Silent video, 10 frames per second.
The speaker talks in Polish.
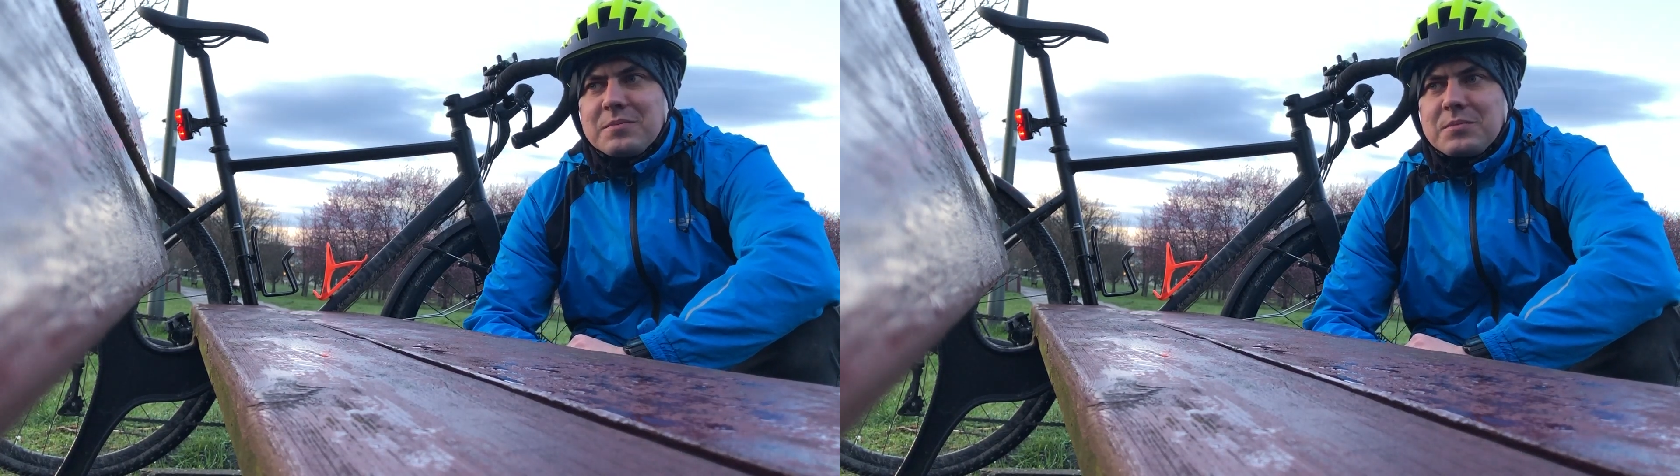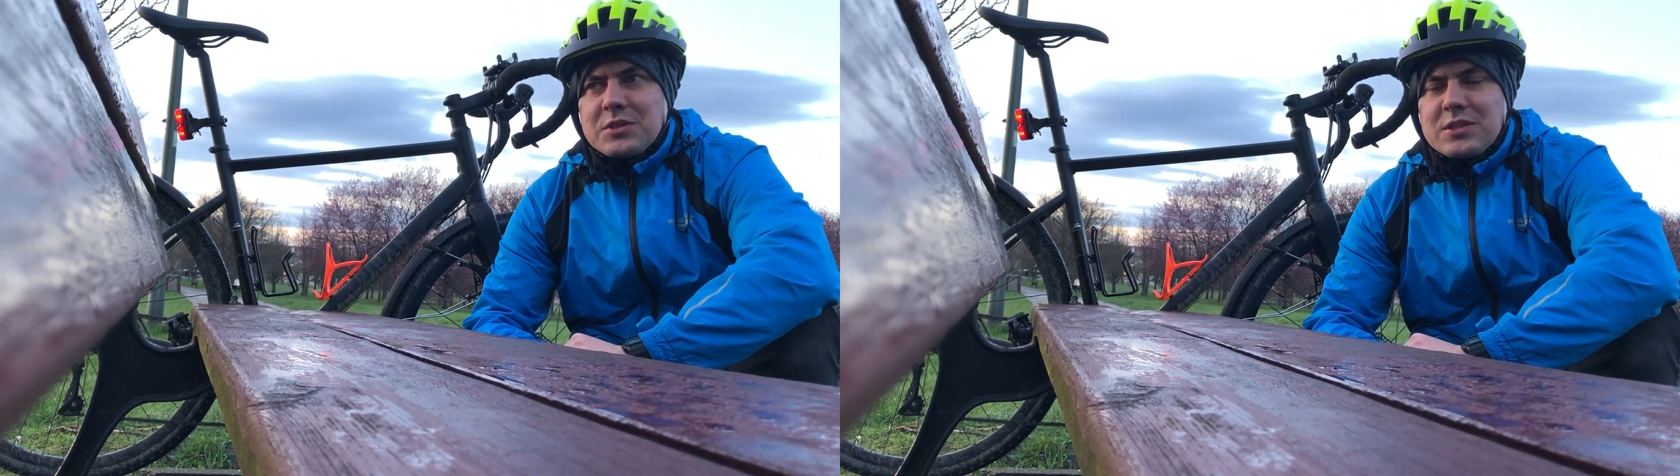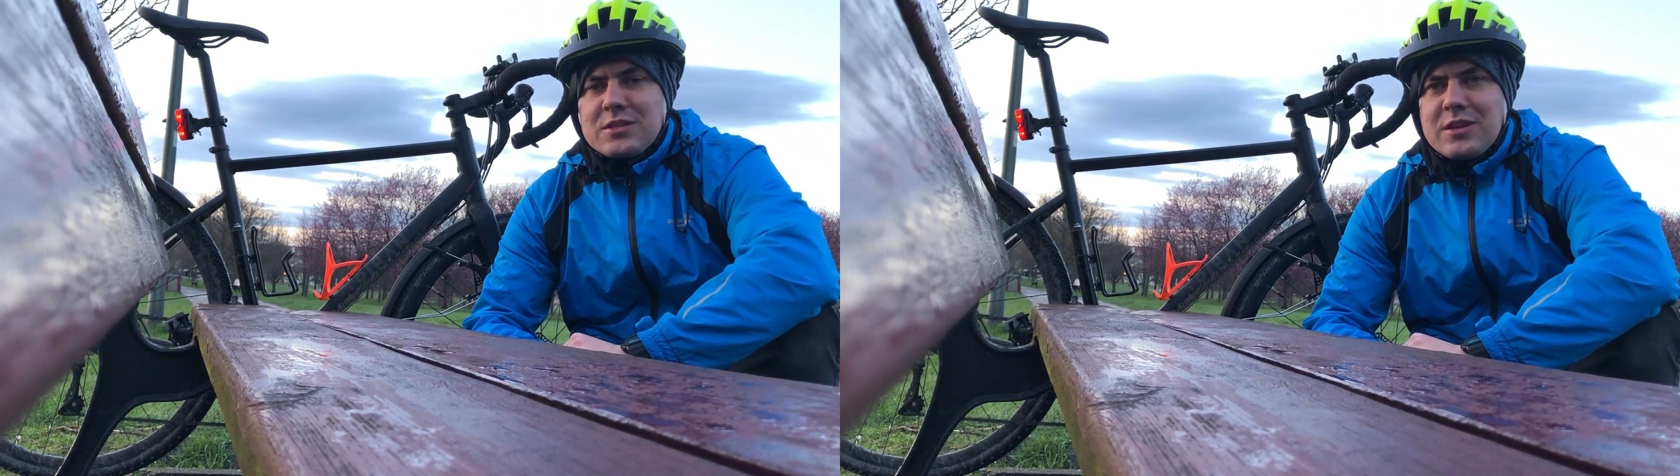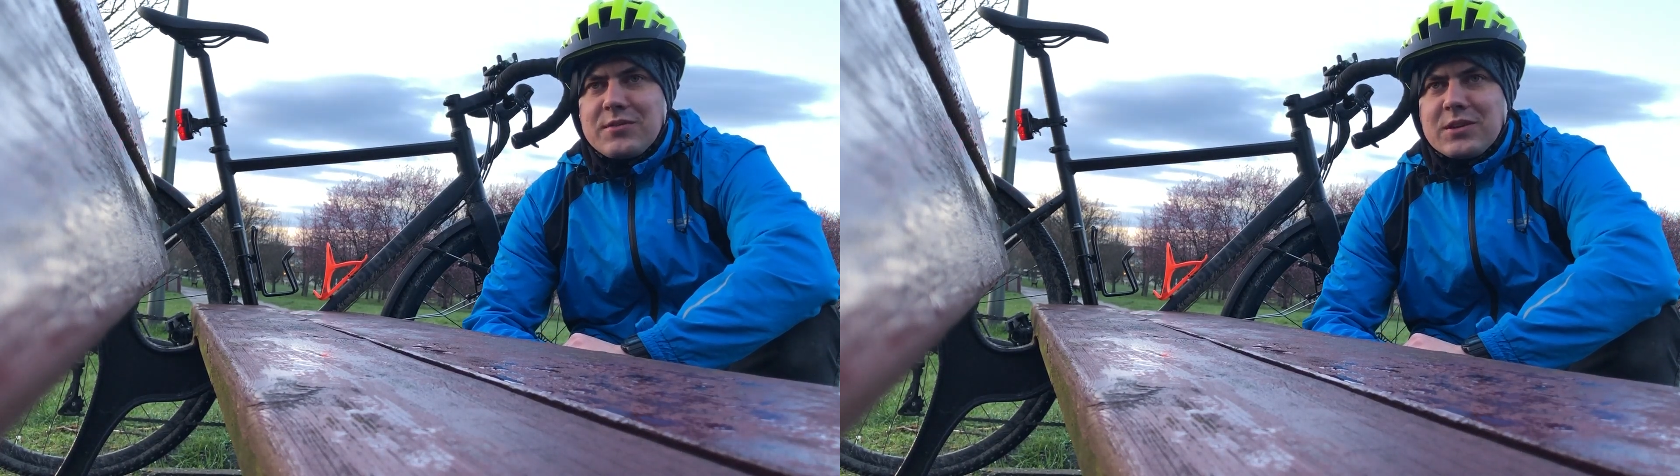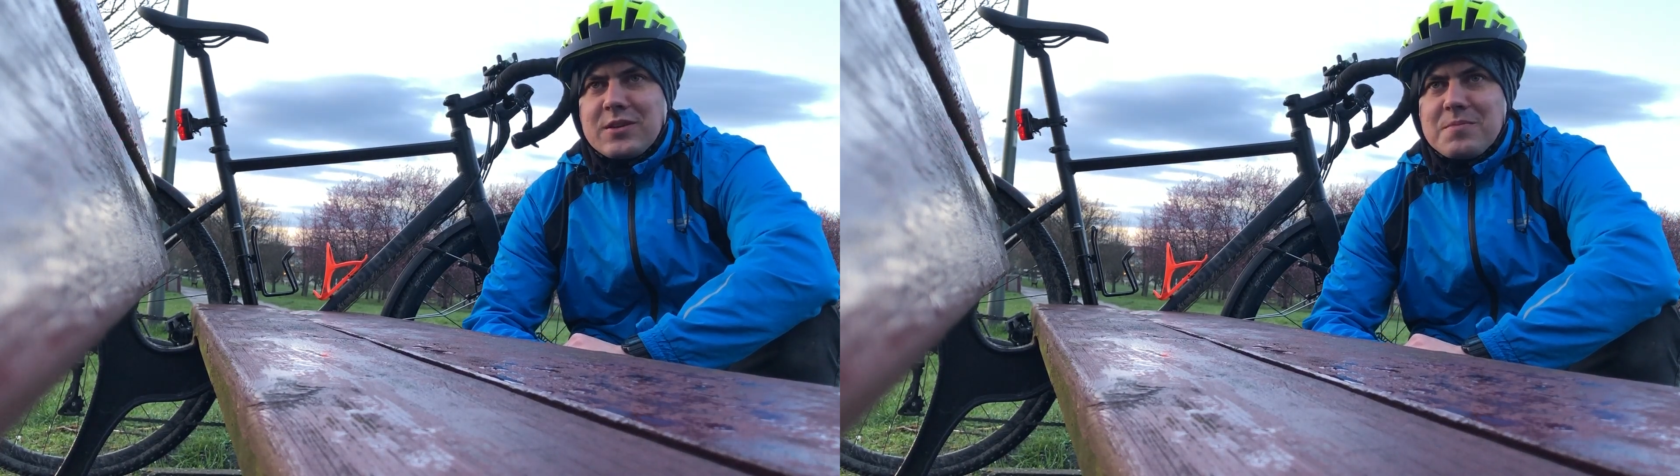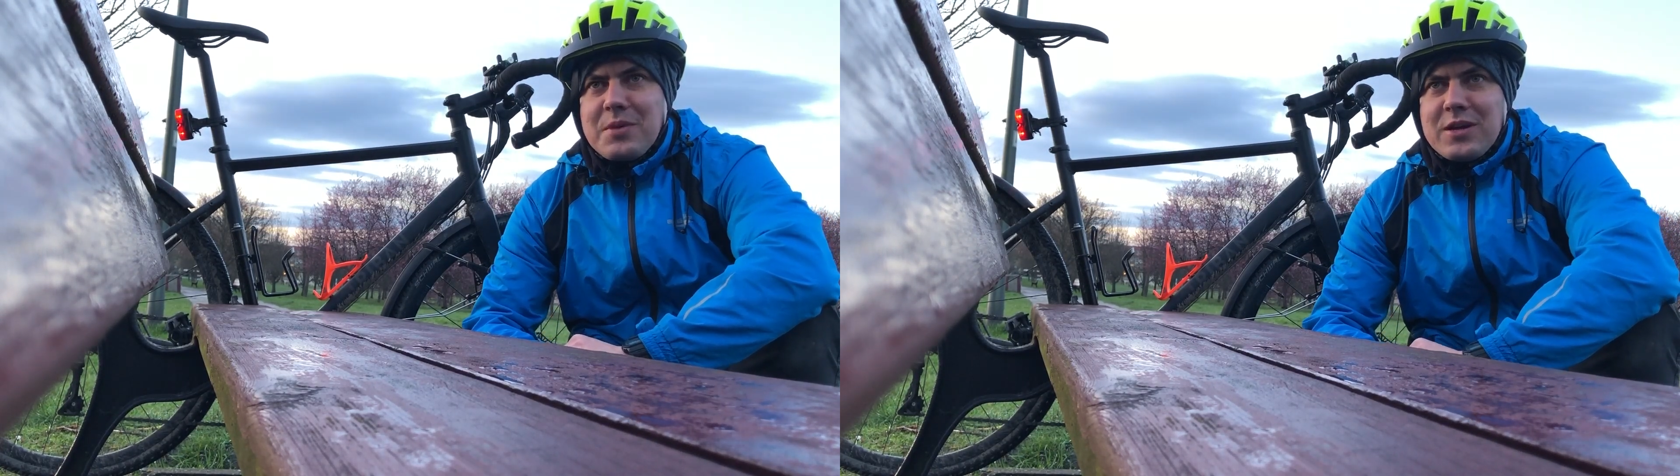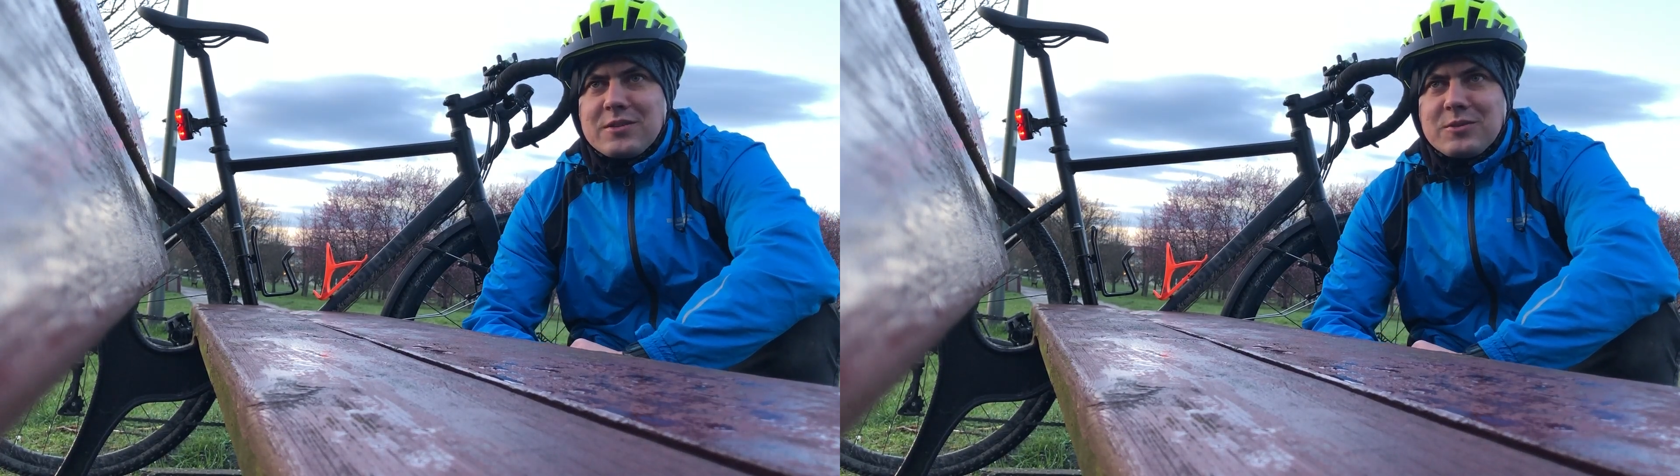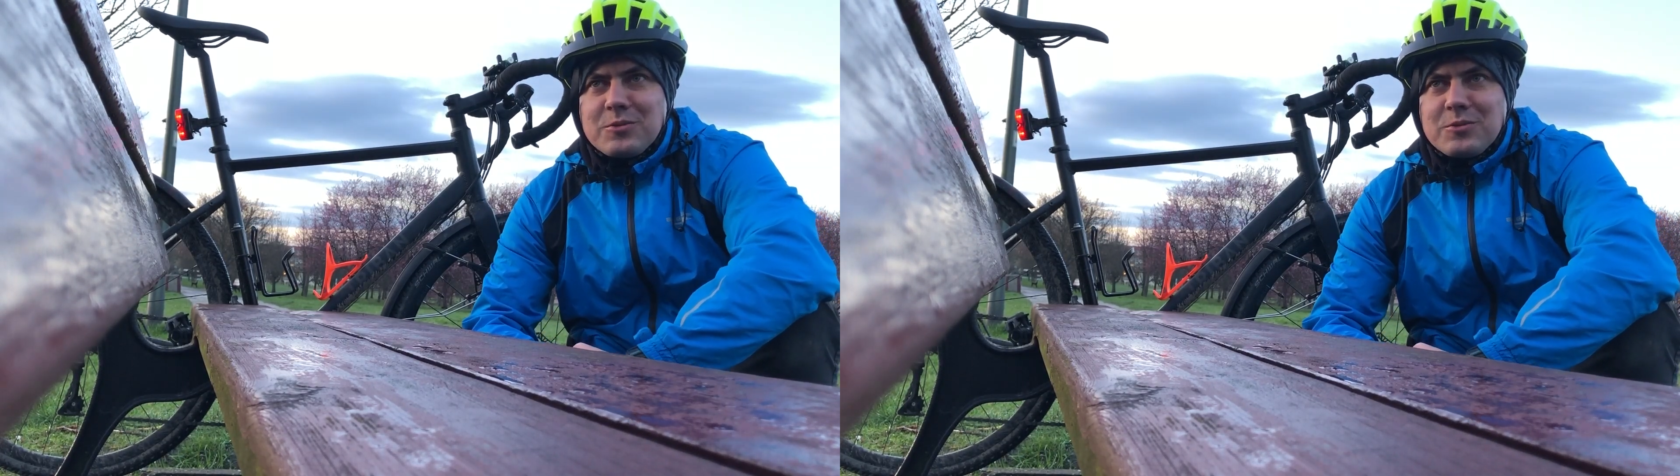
przedstawia tam bardzo